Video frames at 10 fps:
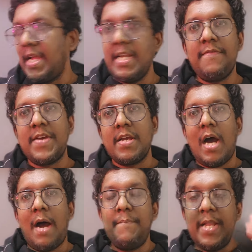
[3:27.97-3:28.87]
இரவு
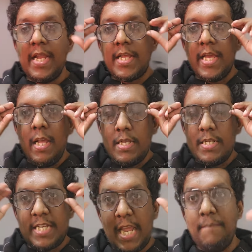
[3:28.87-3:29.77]
அப்படின்னு
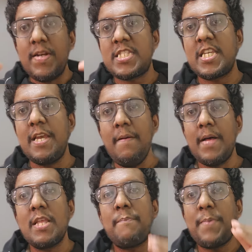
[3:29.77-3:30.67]
டீம் வச்சு
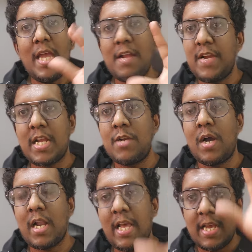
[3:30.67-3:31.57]
அந்த பிஆர்
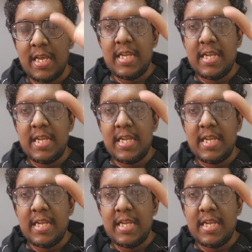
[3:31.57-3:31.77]
வைக்கணுவாங்கல்ல